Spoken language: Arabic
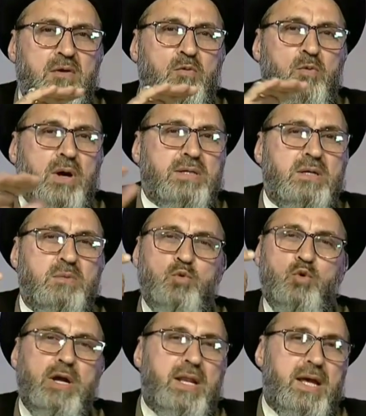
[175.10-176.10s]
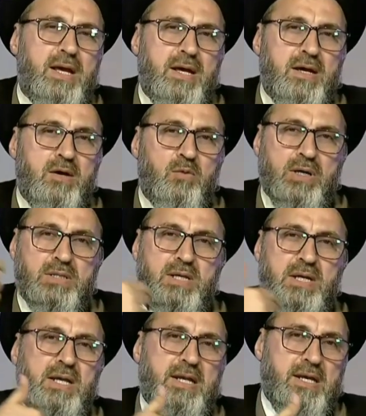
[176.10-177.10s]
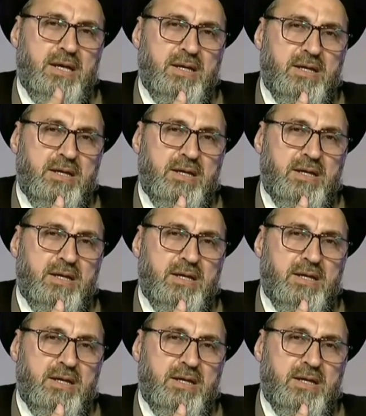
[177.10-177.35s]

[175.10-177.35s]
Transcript: وقته مو إله وقته إلي